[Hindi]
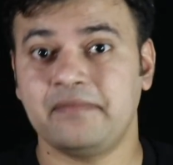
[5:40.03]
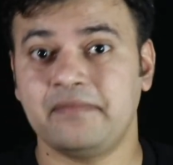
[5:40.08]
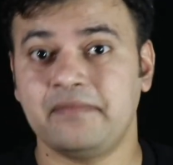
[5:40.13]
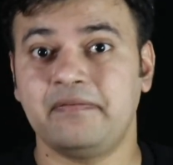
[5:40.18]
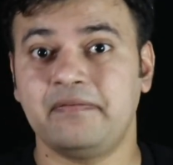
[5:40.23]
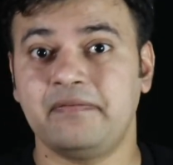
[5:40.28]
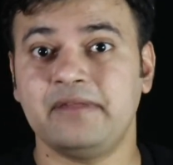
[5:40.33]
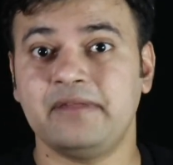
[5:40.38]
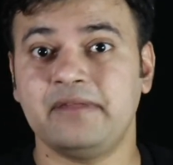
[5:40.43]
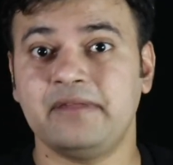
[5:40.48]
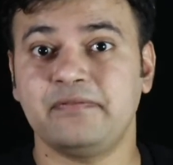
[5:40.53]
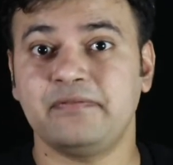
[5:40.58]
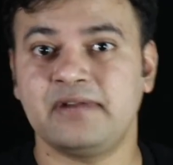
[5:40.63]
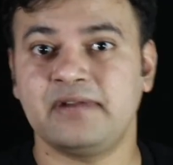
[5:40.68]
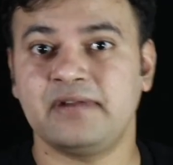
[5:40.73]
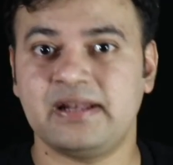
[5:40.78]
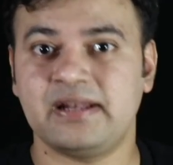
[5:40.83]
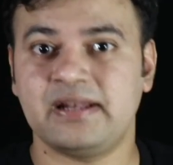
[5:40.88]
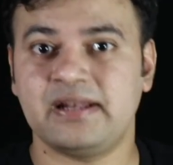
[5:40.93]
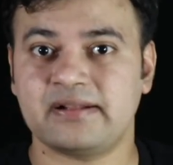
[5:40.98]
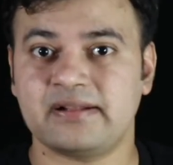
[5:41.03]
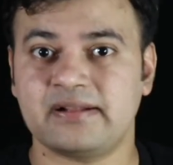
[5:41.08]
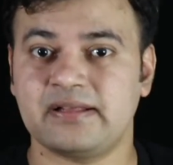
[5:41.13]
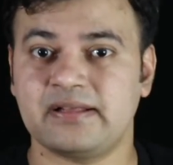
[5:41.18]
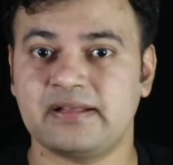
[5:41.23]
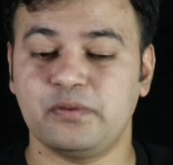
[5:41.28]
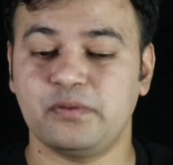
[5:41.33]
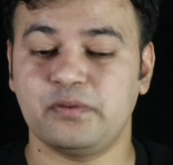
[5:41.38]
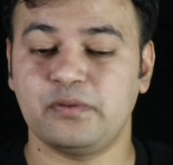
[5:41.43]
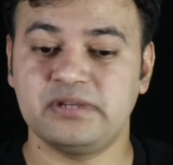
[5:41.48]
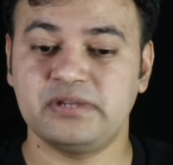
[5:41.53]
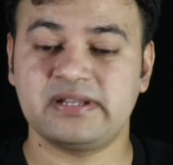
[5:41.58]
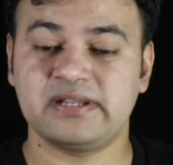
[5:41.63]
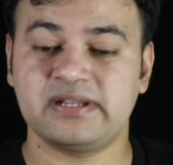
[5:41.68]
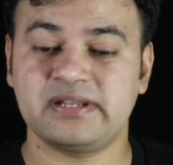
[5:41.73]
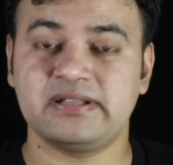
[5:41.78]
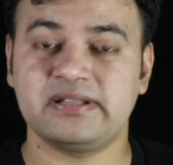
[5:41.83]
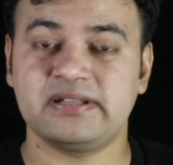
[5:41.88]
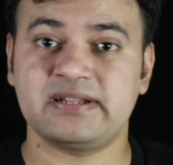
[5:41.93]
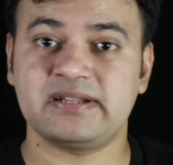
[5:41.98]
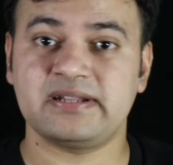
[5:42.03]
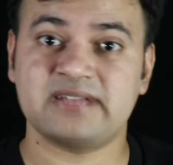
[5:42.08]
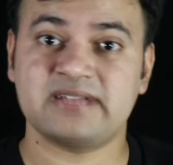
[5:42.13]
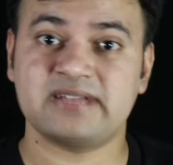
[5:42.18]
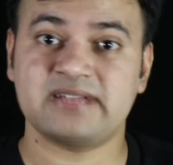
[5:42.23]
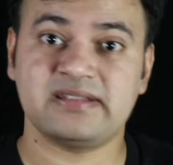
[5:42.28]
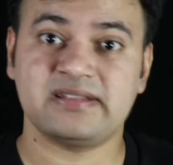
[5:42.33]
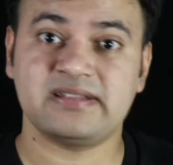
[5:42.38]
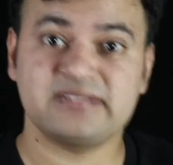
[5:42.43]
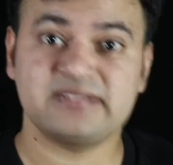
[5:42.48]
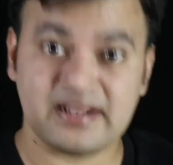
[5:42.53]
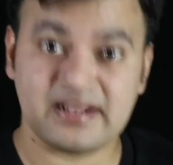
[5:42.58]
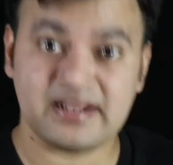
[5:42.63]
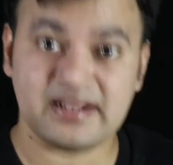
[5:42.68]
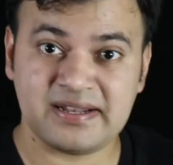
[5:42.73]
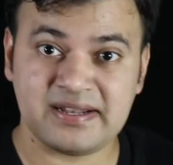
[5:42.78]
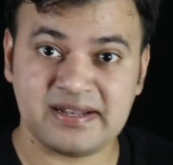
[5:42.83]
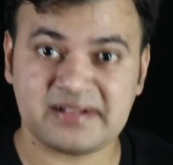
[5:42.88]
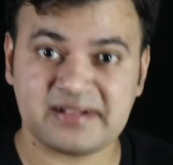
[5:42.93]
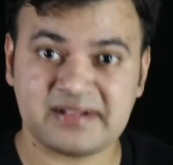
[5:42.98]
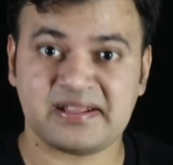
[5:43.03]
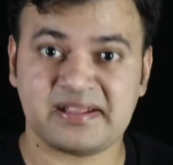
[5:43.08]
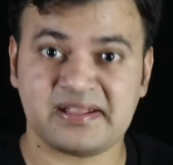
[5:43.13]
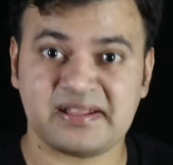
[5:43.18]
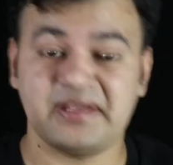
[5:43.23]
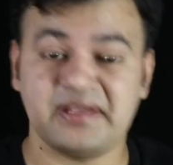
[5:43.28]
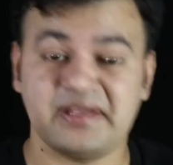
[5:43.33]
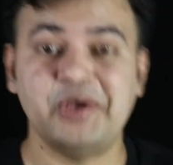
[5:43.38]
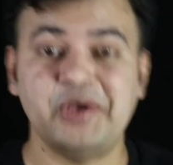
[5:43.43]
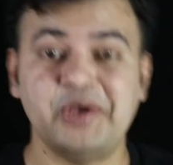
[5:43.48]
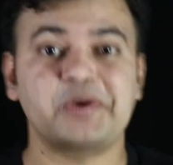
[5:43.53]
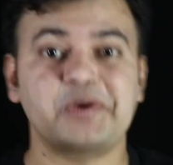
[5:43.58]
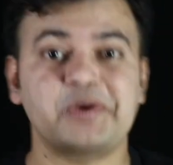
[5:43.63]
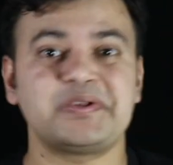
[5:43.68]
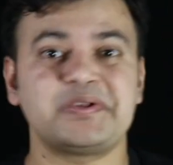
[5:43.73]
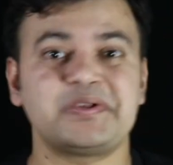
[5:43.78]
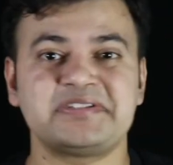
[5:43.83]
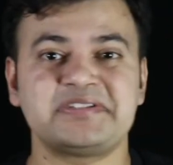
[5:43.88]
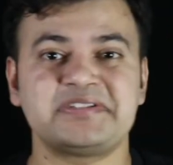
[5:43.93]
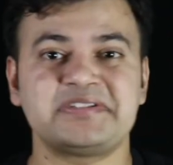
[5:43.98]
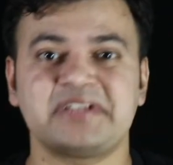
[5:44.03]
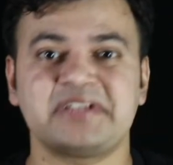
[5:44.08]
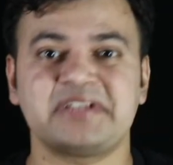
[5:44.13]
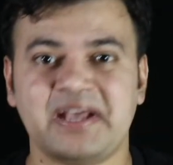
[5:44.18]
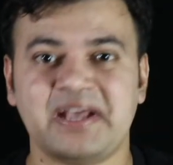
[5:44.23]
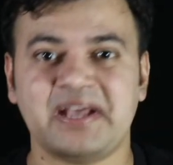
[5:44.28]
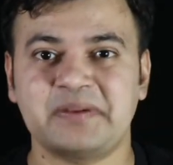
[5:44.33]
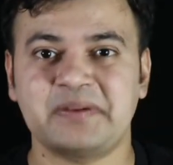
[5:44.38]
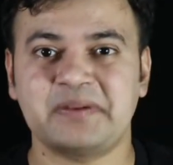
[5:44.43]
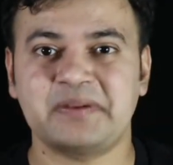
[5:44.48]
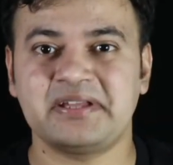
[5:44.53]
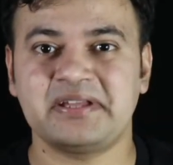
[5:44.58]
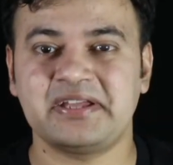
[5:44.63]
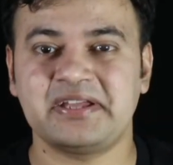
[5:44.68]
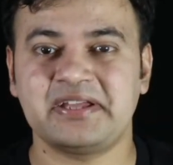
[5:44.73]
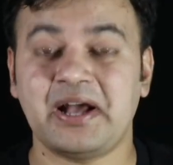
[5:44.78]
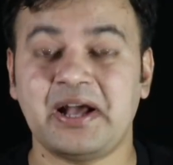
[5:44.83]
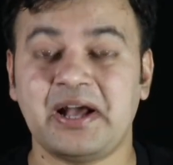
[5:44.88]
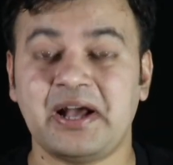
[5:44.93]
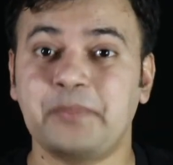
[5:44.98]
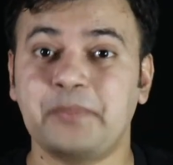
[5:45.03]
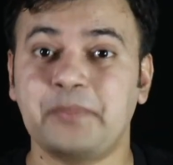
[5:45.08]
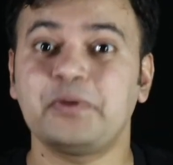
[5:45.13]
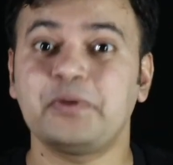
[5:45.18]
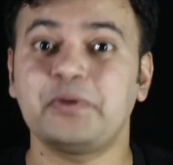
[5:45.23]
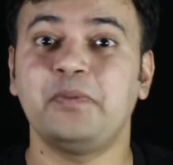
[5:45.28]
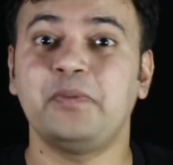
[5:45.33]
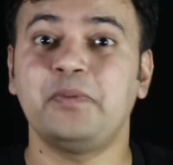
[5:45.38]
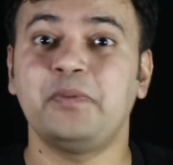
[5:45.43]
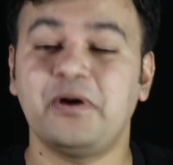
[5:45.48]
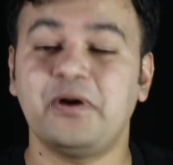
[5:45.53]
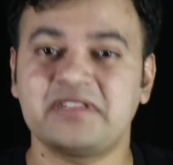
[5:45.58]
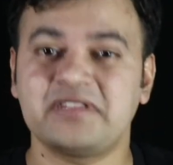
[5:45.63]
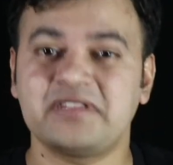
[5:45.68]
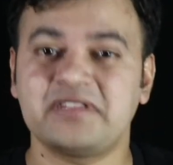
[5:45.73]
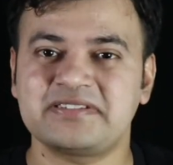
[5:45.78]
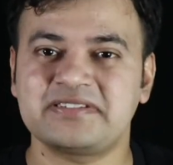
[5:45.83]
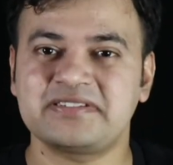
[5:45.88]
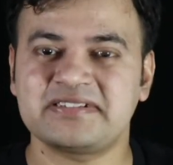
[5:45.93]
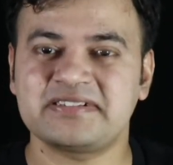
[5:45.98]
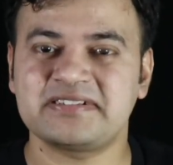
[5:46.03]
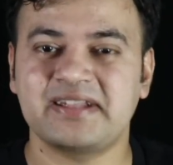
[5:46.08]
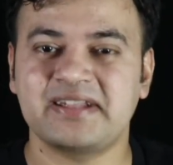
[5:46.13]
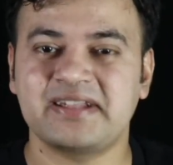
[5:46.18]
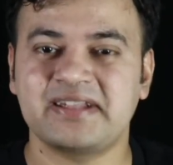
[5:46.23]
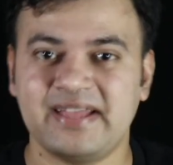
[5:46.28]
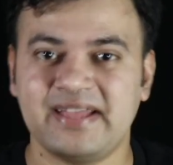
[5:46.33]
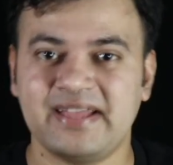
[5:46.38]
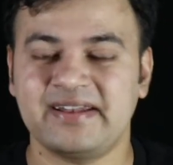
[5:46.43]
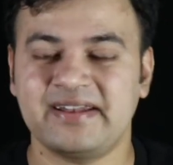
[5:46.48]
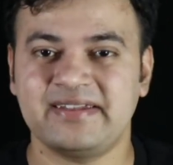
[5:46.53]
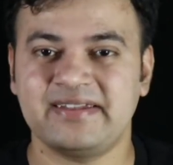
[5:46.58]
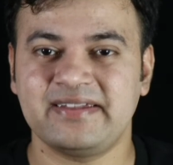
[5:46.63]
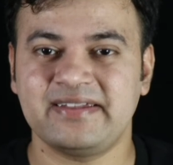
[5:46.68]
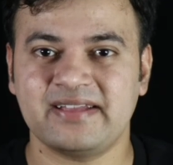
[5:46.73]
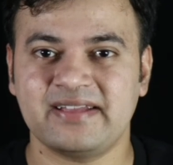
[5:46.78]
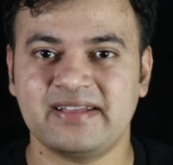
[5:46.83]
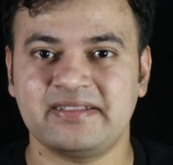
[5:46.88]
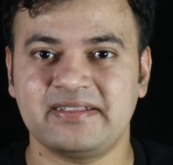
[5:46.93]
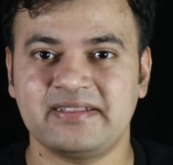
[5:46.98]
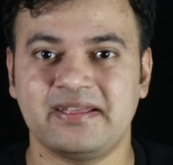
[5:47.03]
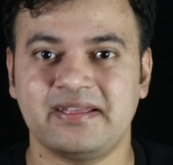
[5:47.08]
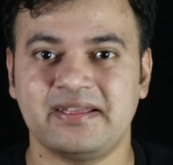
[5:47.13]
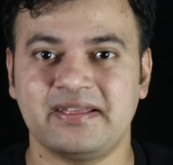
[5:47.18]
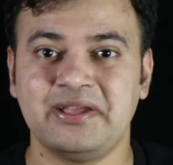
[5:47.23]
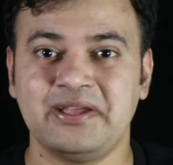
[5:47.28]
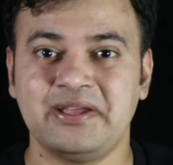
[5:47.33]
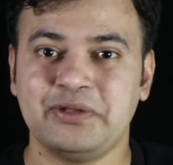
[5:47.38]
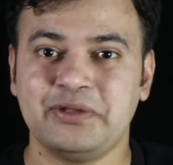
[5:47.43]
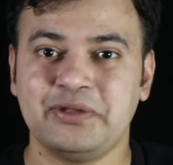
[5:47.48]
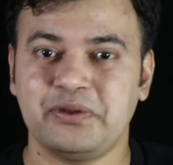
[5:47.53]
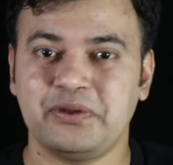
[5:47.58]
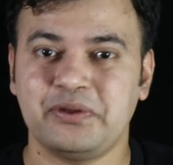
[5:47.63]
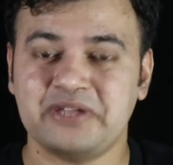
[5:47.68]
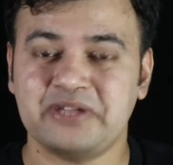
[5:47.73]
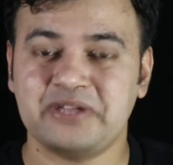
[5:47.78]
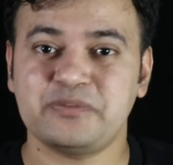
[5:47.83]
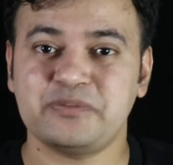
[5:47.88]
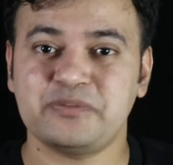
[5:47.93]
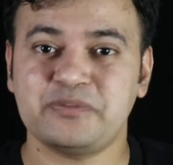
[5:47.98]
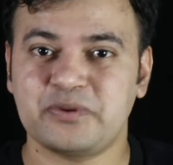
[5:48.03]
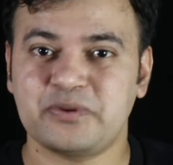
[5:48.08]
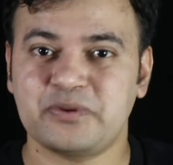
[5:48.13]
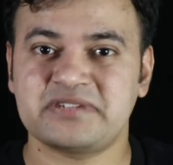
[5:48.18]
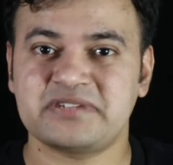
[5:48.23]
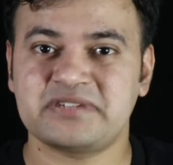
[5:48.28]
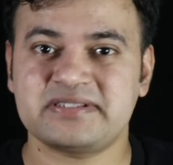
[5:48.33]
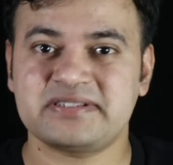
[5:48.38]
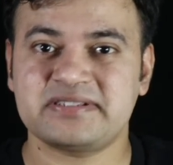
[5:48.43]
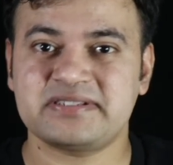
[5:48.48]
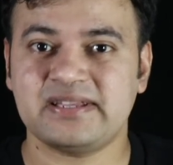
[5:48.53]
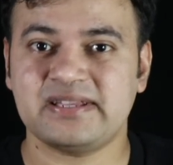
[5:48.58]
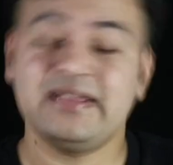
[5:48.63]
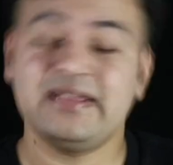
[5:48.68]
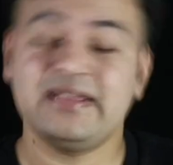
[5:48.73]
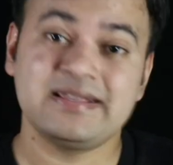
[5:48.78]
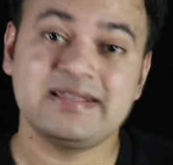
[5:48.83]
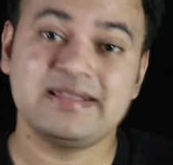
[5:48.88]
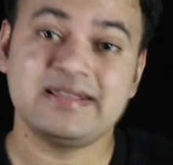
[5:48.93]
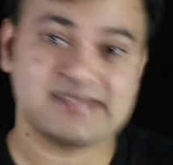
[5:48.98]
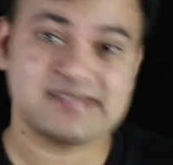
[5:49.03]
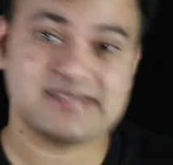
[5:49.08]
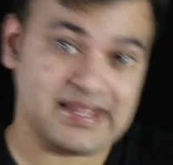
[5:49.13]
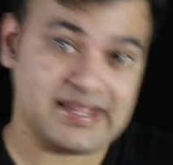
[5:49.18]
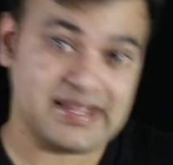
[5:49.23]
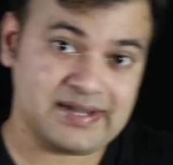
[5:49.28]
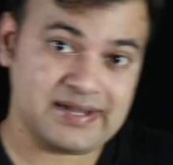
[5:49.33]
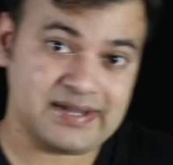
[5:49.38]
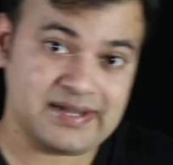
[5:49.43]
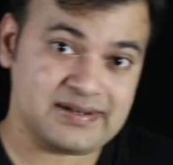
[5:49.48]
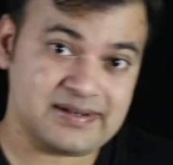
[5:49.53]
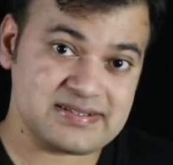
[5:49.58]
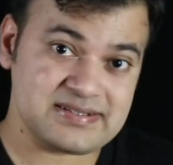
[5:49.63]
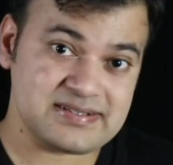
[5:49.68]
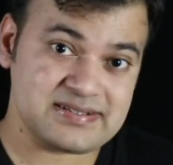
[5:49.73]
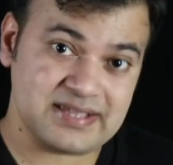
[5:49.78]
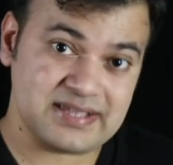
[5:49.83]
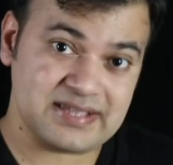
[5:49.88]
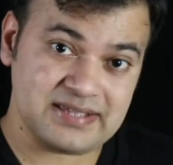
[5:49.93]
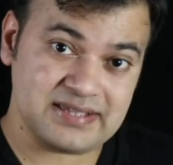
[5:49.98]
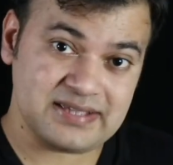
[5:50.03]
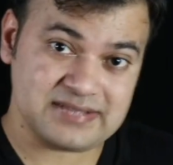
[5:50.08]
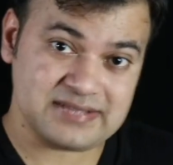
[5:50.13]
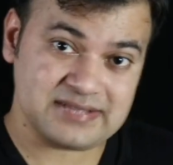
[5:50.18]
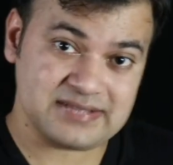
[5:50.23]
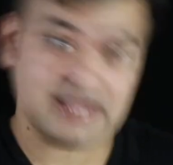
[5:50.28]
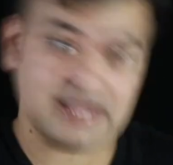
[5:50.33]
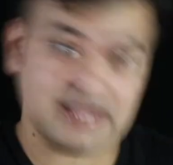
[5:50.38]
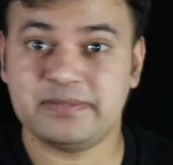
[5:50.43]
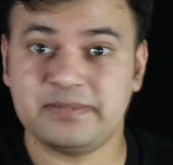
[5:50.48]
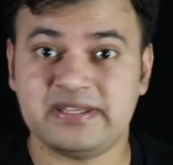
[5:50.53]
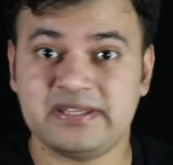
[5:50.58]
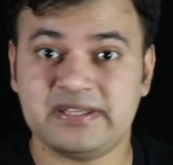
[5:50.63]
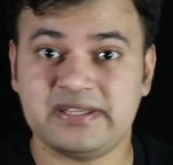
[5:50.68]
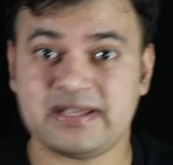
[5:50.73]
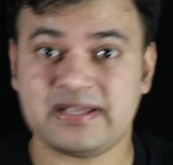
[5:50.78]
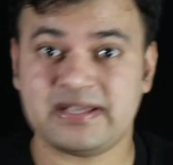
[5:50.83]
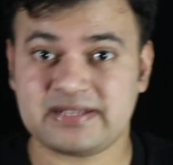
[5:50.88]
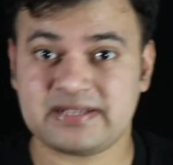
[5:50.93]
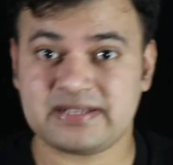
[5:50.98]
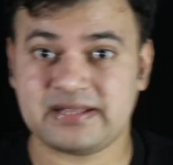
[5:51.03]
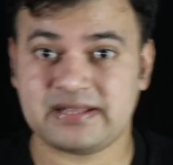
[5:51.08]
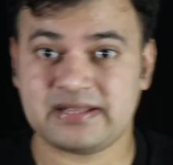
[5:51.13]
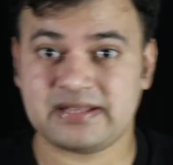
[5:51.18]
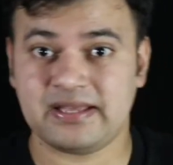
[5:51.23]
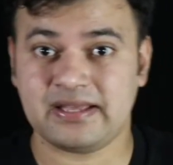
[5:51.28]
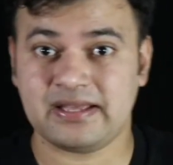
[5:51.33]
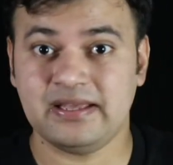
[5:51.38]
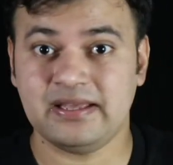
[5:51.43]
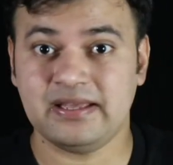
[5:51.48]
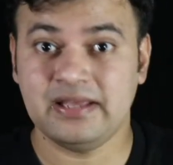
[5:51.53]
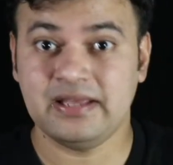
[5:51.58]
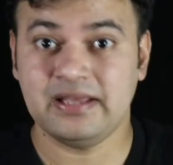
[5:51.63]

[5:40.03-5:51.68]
फ्लिप होने लगता है उधर की तरह ज़्यादा जाने लगता है और इससे क्या होता है कि आपको बहुत अच्छे से क्लियरिटी आती है तो ये जो प्रोसेस है साइकेट्रिस्ट के साथ भी किया जाता है